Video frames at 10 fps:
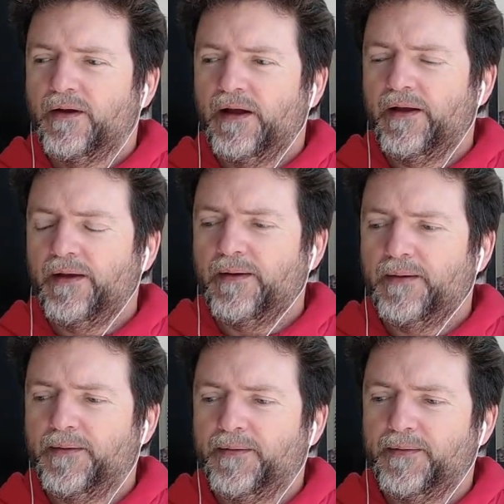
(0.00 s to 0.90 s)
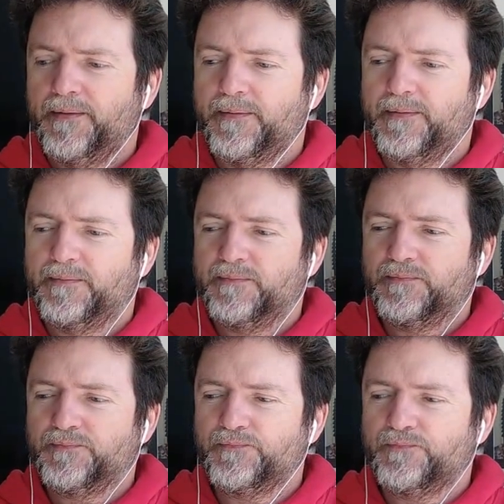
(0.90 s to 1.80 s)
Eh,
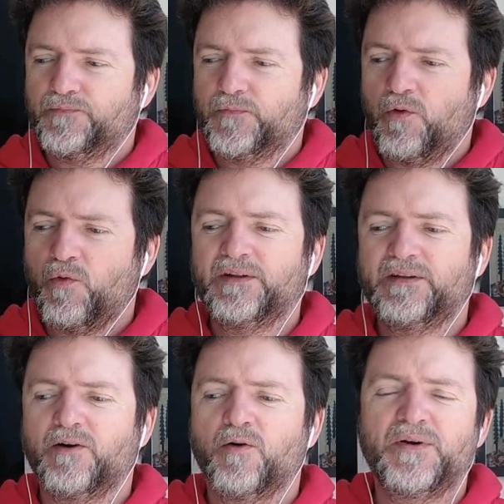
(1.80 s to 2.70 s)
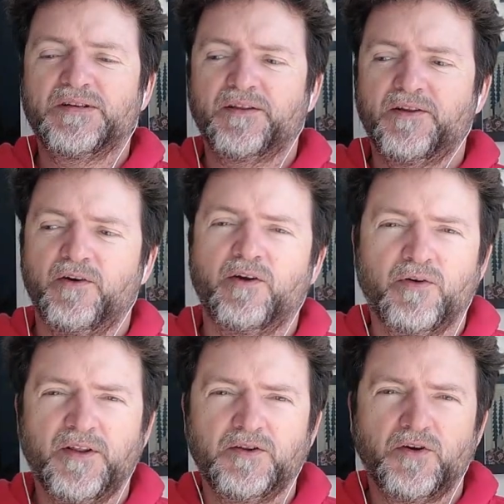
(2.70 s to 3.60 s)
¿Cuántas conversaciones
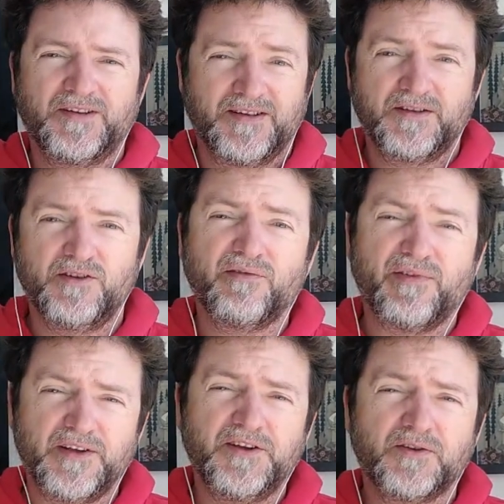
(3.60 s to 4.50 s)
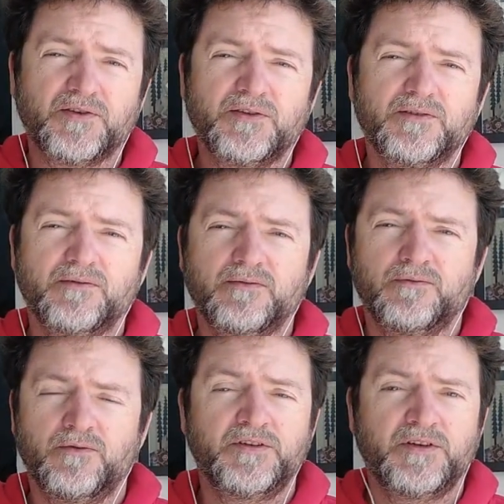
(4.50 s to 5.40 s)
con editores han sido fallidos?
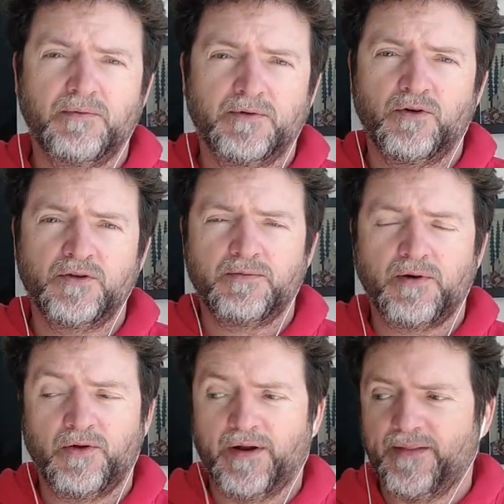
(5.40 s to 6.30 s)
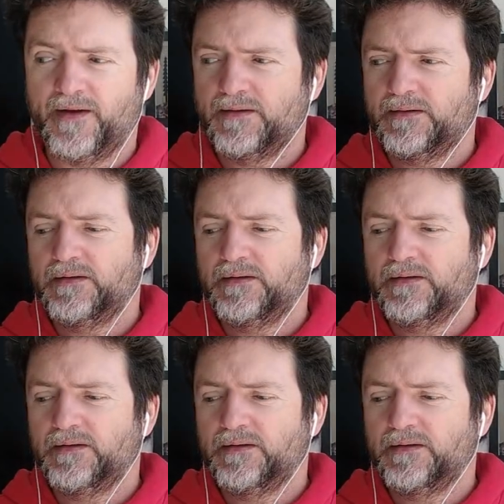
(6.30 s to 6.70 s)
no han llevado a nada